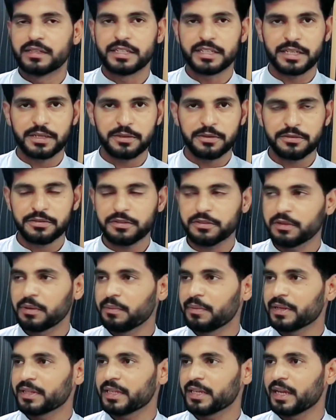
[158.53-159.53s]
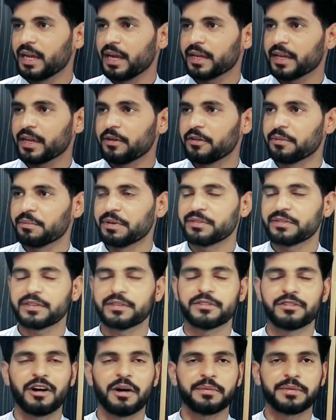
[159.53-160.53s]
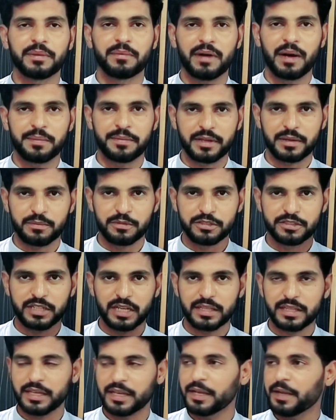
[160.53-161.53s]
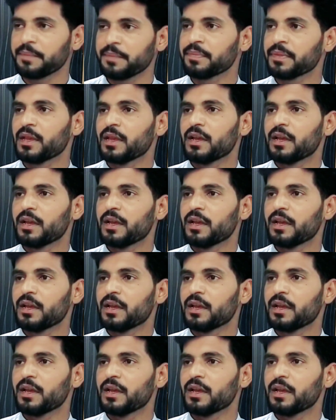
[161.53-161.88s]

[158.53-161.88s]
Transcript: ठीक है दोस्तों तो हम बढ़ते हैं आगे और मज़ीद जवाब हम आप तक पहुँचाते हैं